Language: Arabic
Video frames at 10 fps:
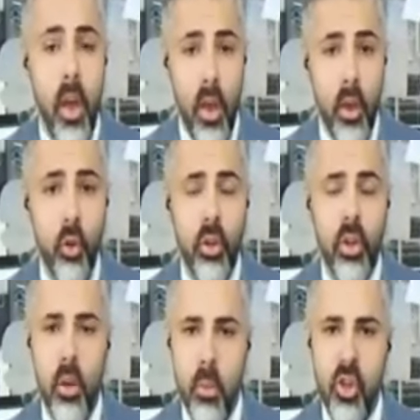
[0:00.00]
هي تعطي
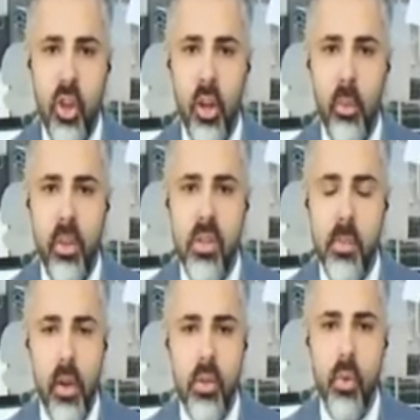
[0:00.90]
المشاعر بالنسبه
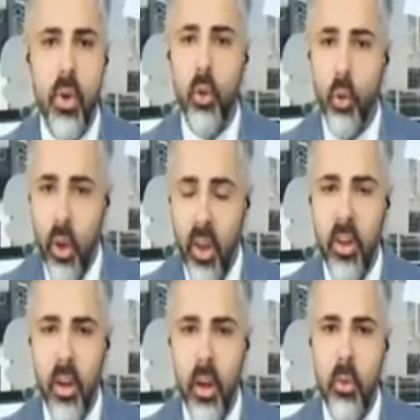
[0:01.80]
للاسواق
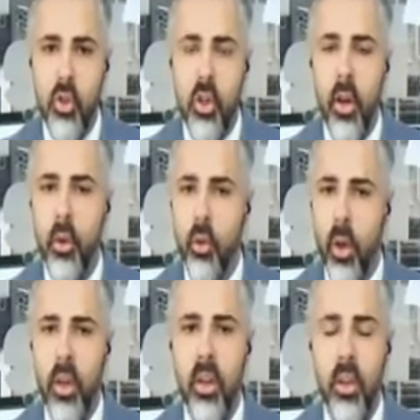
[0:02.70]
تغير المشاعر
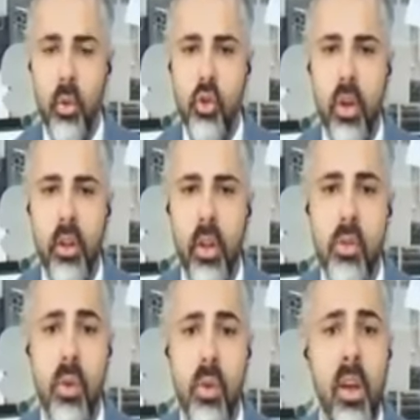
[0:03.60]
تغير توجهات
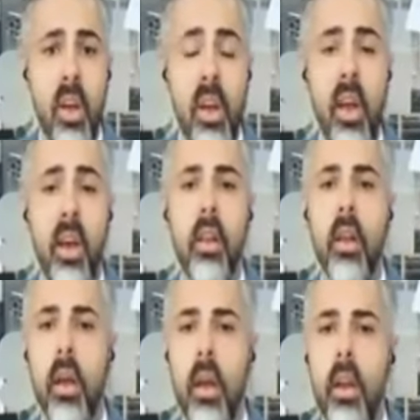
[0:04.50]
الاسواق لكن
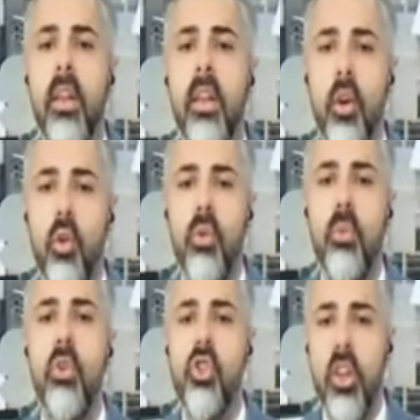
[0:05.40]
لن تكون
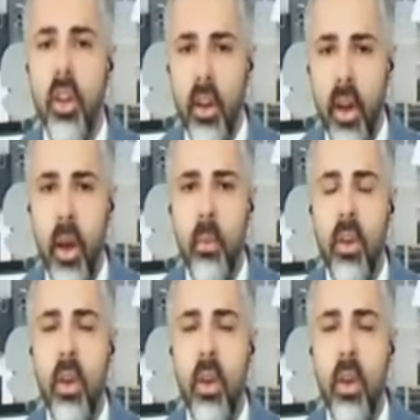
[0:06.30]
بشكل عام هي